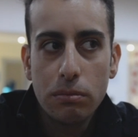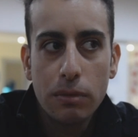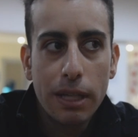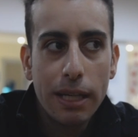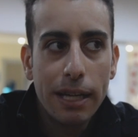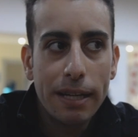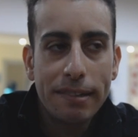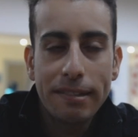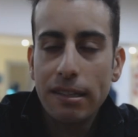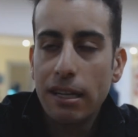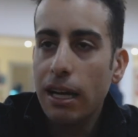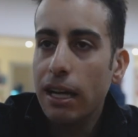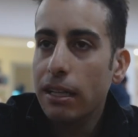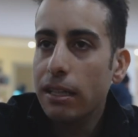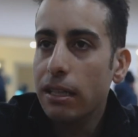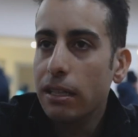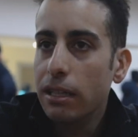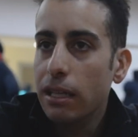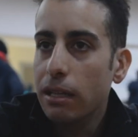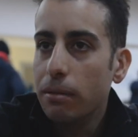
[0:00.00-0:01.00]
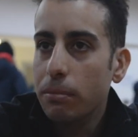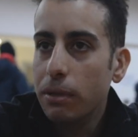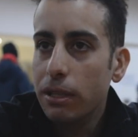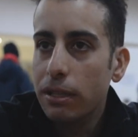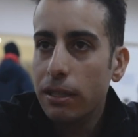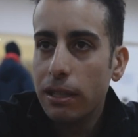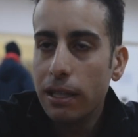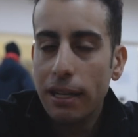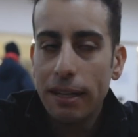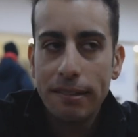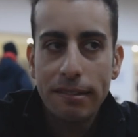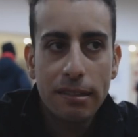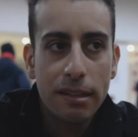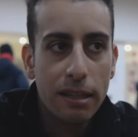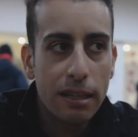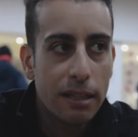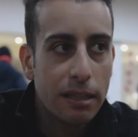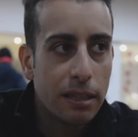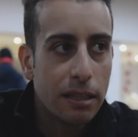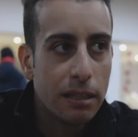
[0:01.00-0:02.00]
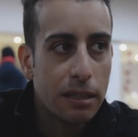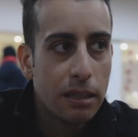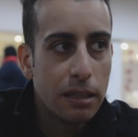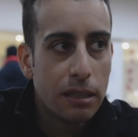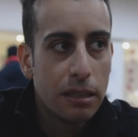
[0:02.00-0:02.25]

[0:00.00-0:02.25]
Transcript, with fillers: nella strada, nell'ambiente della strada,